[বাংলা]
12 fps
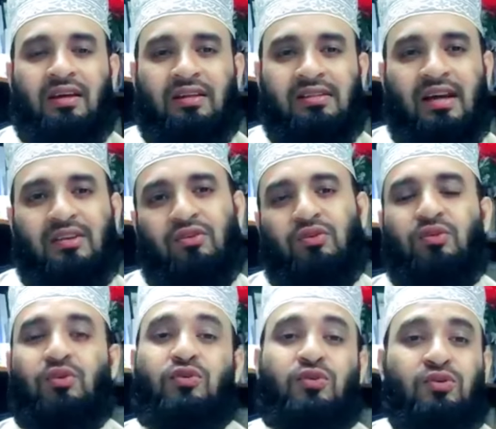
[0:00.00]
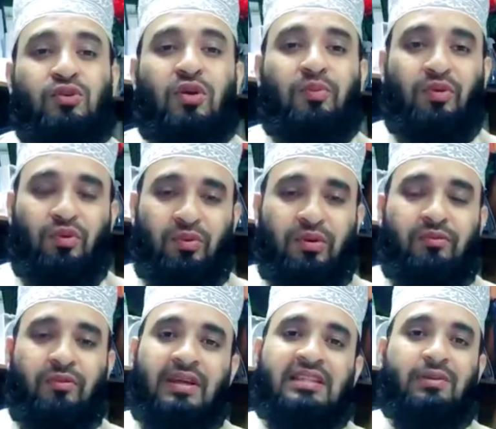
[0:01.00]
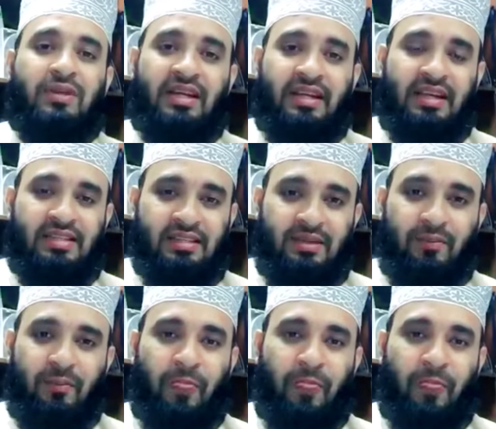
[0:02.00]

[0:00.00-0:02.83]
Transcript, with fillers: যার যতটুকু সুযোগ হয়ে পড়বেন ফ্লেক্সিবিলিটি আছে